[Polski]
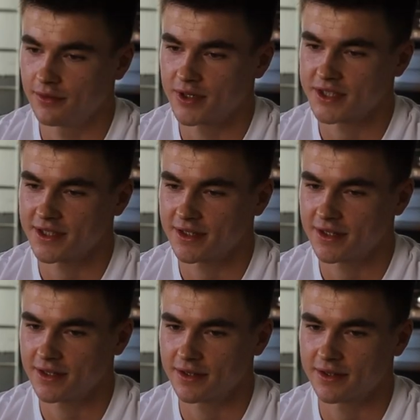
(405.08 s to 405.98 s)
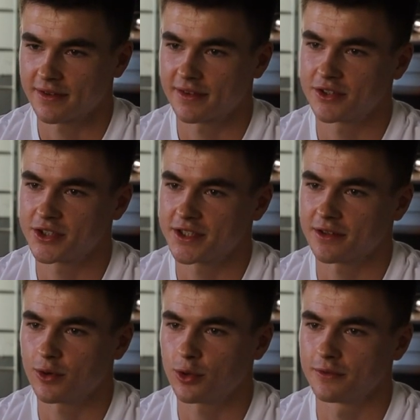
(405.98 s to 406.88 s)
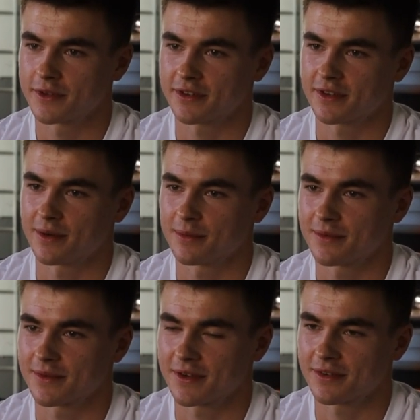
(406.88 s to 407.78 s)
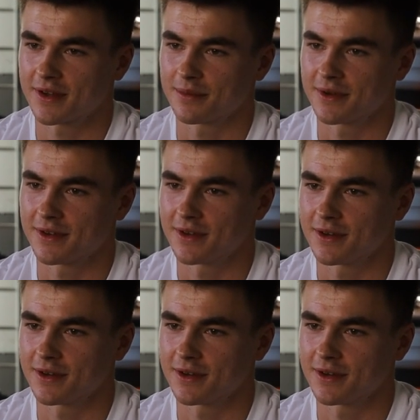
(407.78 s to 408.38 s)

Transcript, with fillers: I właśnie ten styl życia Włochów też tam, też tam e,